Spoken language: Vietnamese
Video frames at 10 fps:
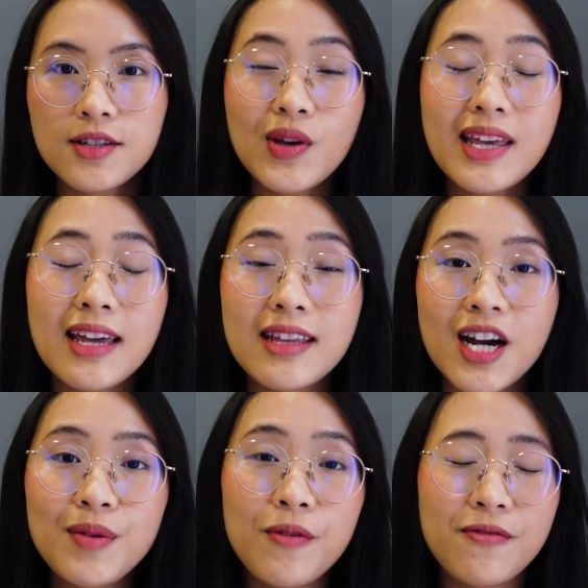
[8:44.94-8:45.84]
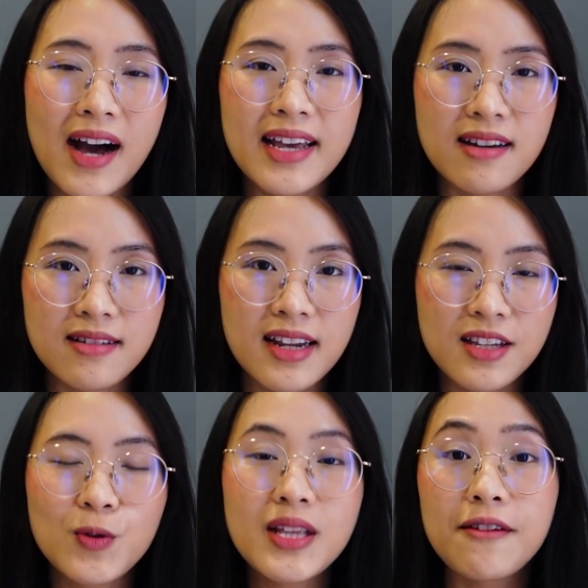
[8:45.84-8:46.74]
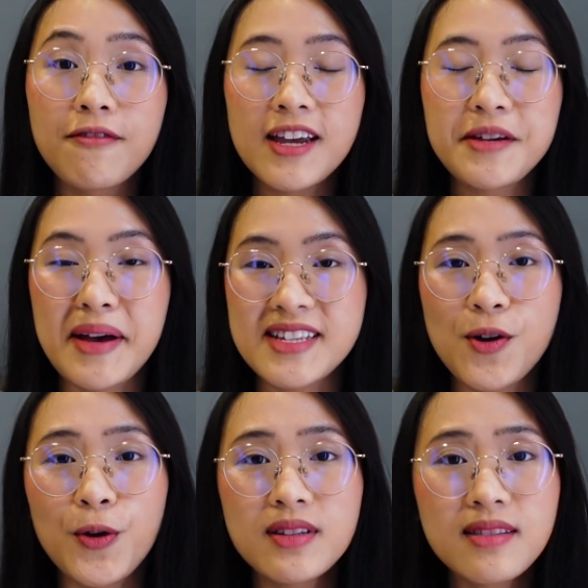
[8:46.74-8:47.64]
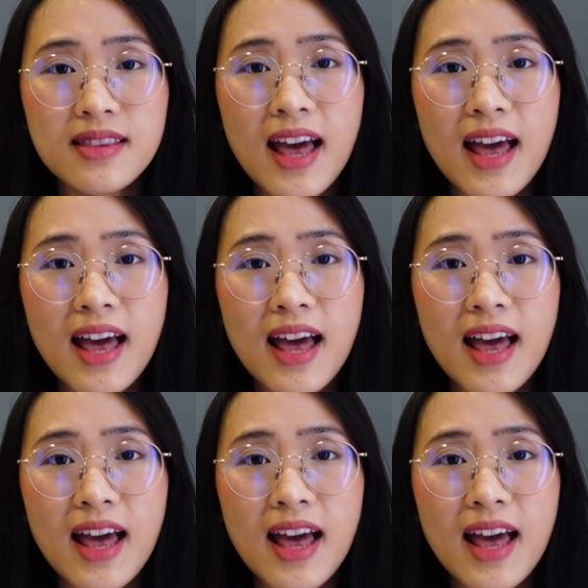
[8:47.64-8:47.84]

Tuy nhiên thì có một vài nhận định của thành viên trên mạng xã hội tinh